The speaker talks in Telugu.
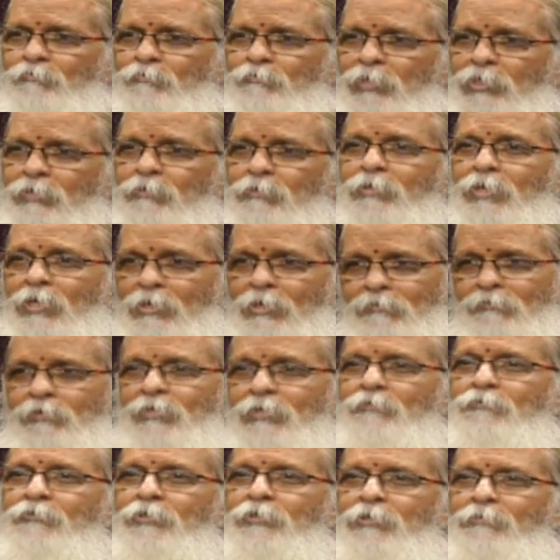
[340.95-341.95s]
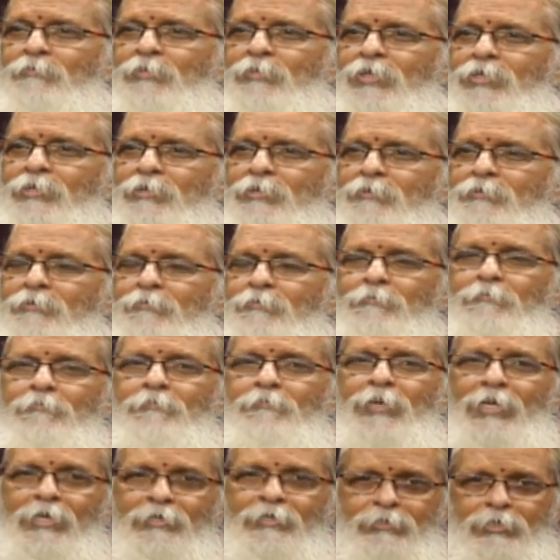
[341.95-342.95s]
మనం నడవడం అన్నమాట
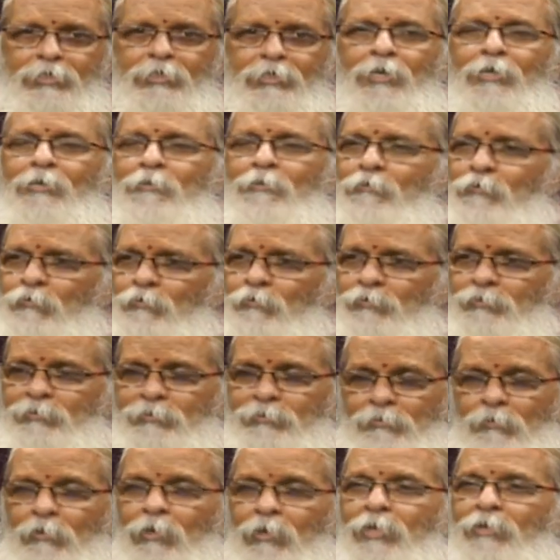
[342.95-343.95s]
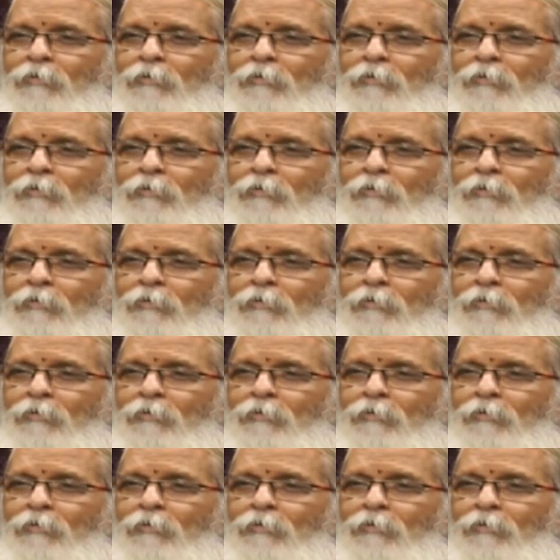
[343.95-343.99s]
ప్రాతకాలంలో నిద్ర